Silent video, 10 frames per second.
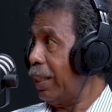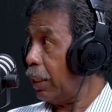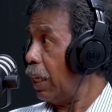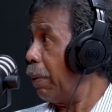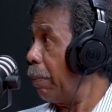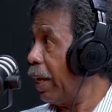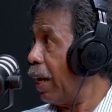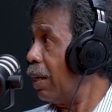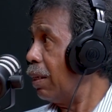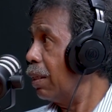entah siapa
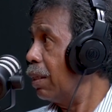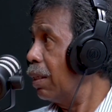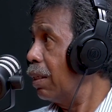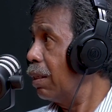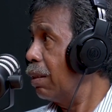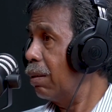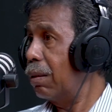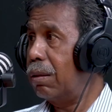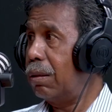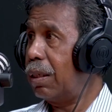mereka,
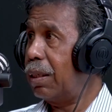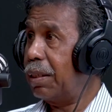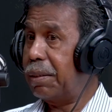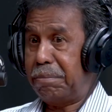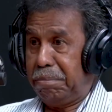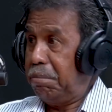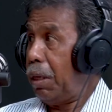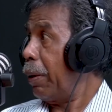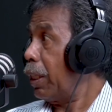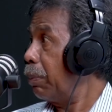untuk uh,
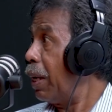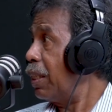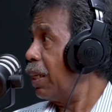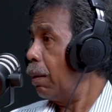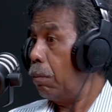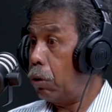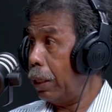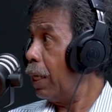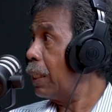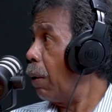berpartisipasi, bukan
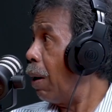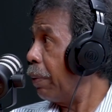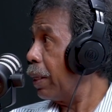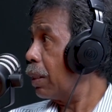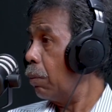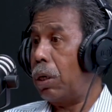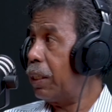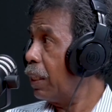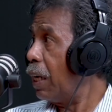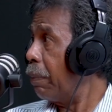jadi cawapres, bukan
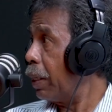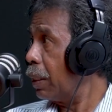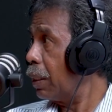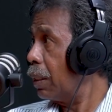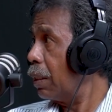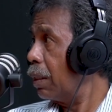jadi capres.